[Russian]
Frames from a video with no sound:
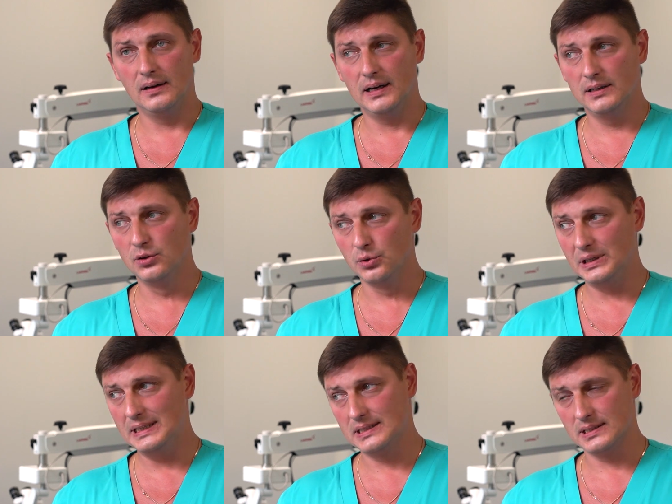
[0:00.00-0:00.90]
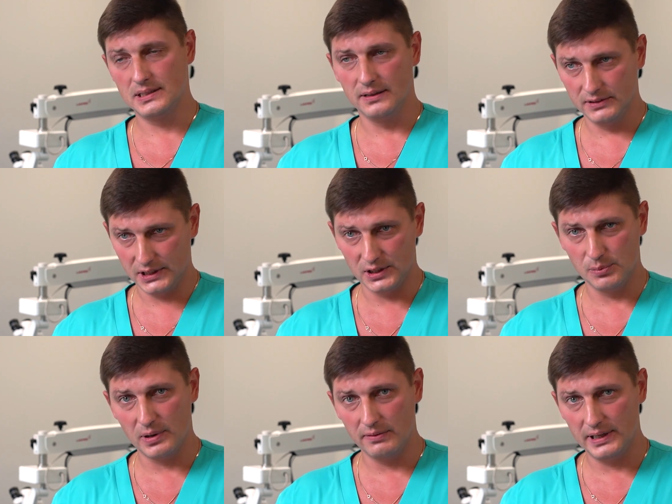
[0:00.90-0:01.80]
Одно из основных
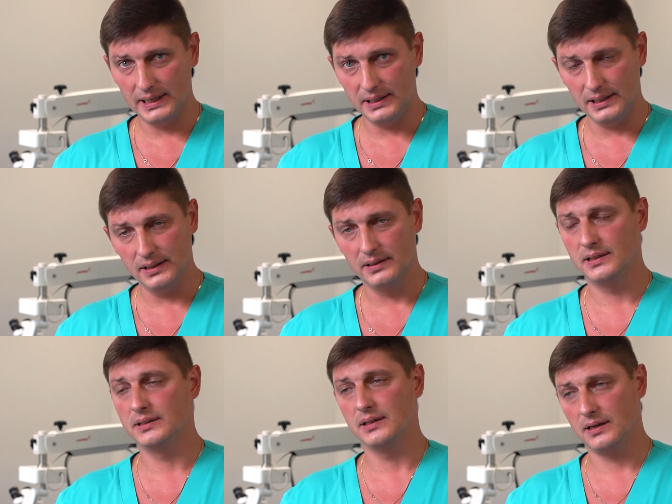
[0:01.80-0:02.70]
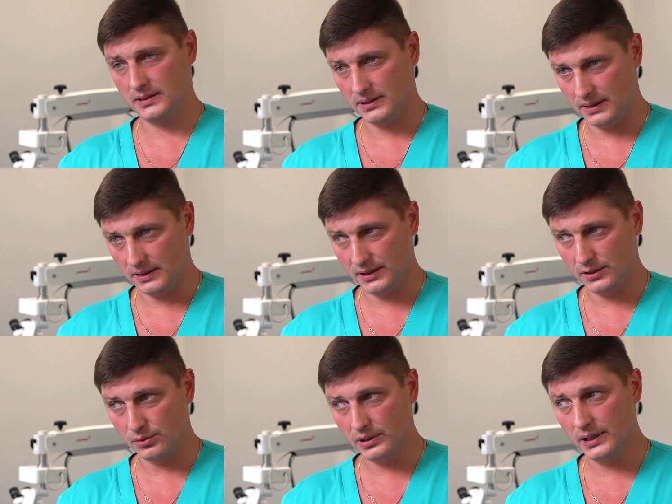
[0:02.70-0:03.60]
направлений – это катарактальная
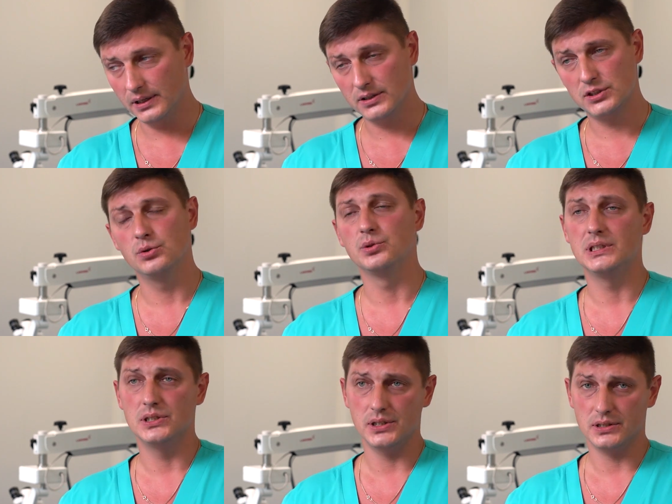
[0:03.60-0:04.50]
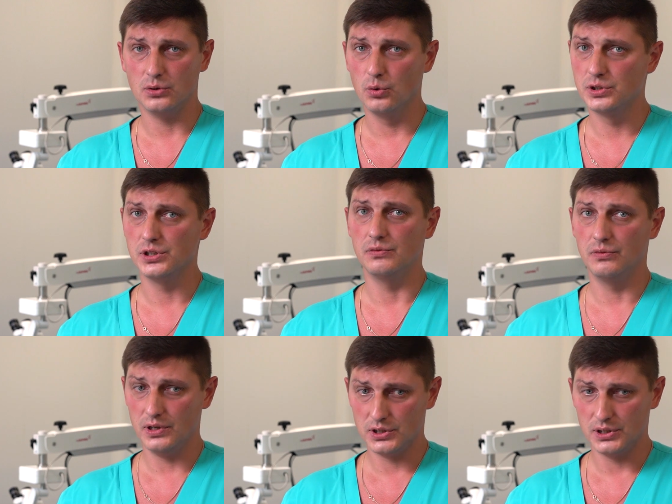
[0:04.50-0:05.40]
хирургия, что сейчас очень
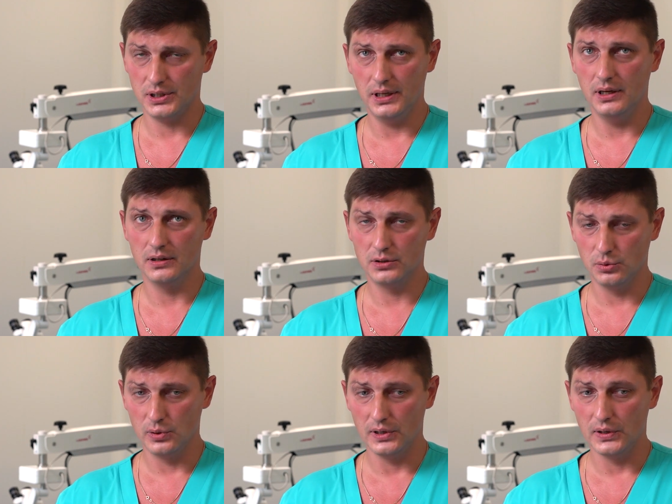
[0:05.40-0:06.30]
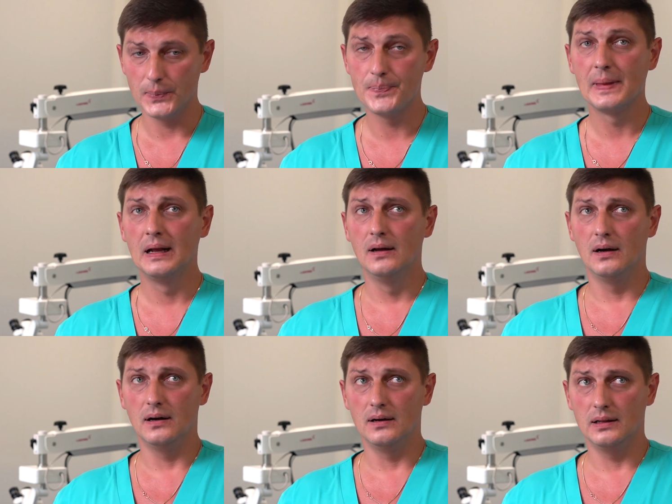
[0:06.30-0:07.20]
важно и актуально
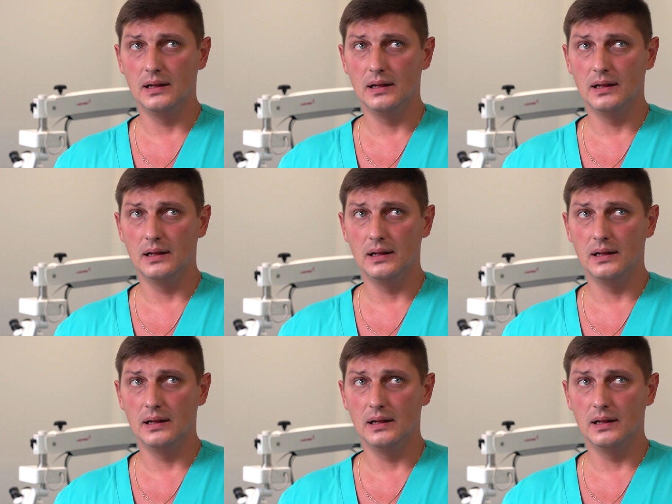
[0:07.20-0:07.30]
а,